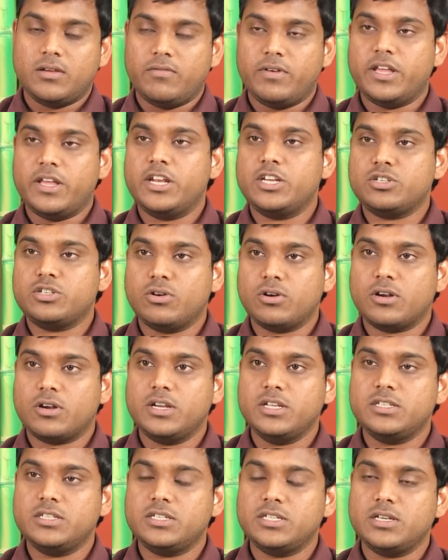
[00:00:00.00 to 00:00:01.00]
వేరే చోట
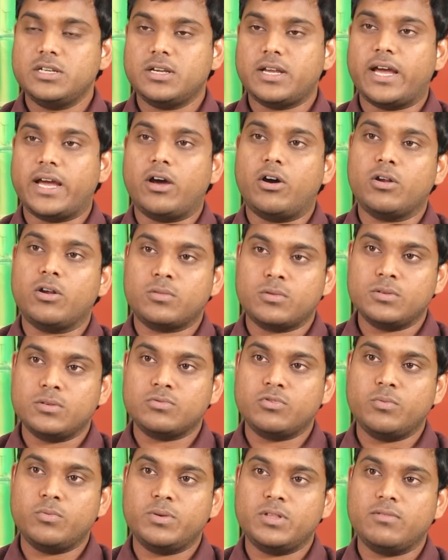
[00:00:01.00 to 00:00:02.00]
నుంచి
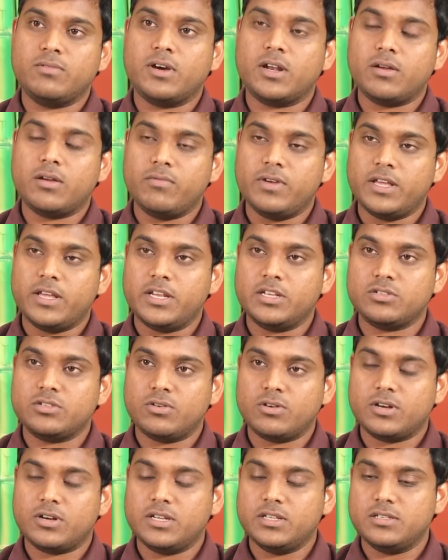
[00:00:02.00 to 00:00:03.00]
ఆర్థ్రోస్కోపీ ద్వారా వేరే
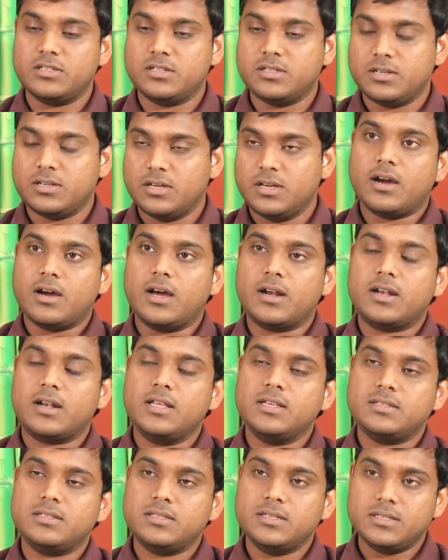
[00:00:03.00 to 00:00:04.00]
చోట నుంచి
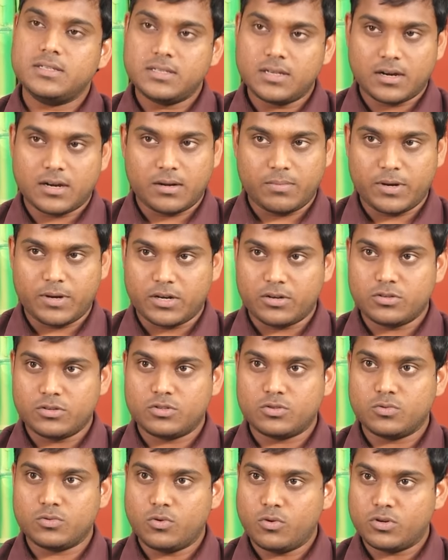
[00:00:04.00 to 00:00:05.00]
కార్టిలేజ్ తీసి అక్కడ
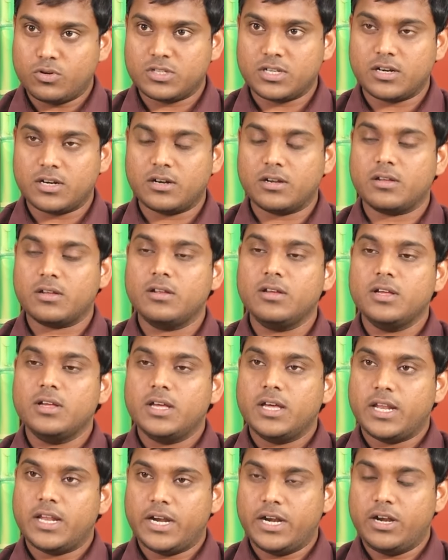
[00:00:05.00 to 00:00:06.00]
పెట్టొచ్చు ఓట్స్ అంట
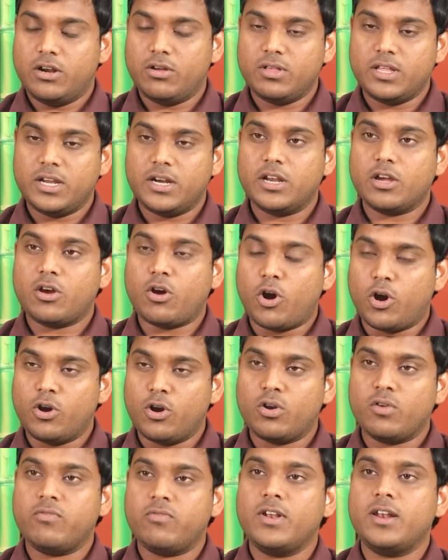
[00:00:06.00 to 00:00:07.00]
రెండోది అంటే
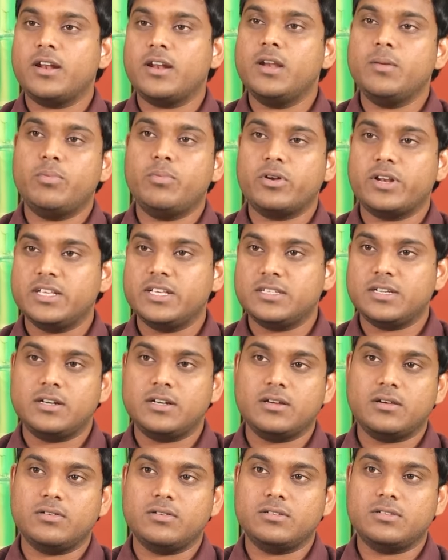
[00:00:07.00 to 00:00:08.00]
కాండ్రోఫిల్ అని ఇప్పుడు
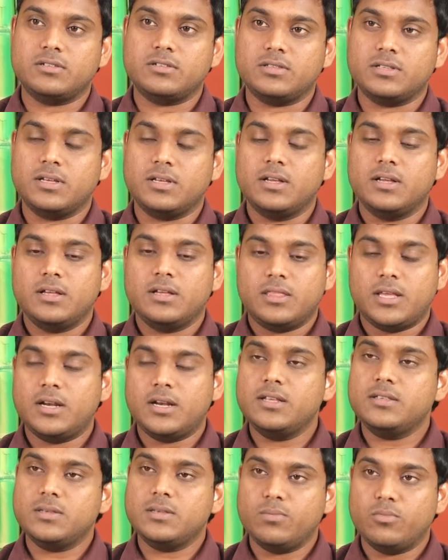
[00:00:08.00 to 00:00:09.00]
రీసెంట్గా వచ్చింది
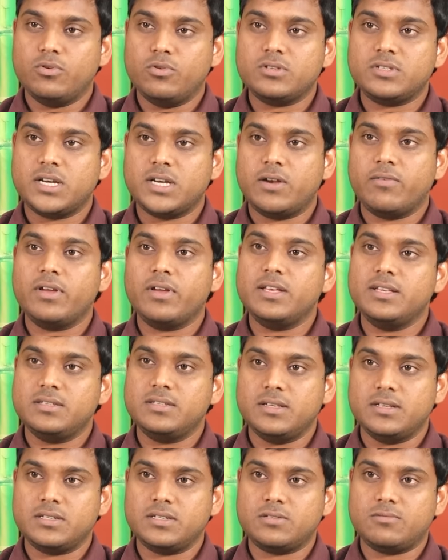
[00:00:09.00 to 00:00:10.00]
దట్ ఈస్ ద మోస్ట్ అడ్వాన్స్
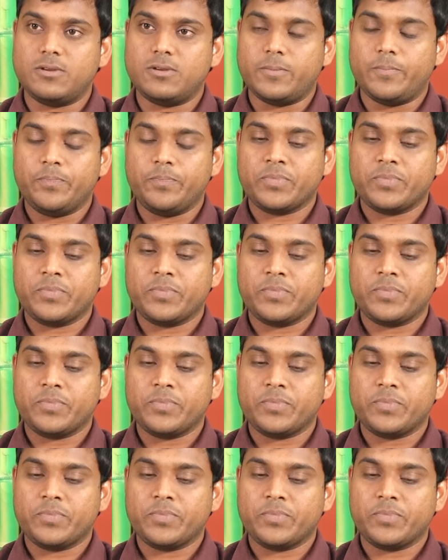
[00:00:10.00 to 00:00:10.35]
ఈజియెస్ట్ వే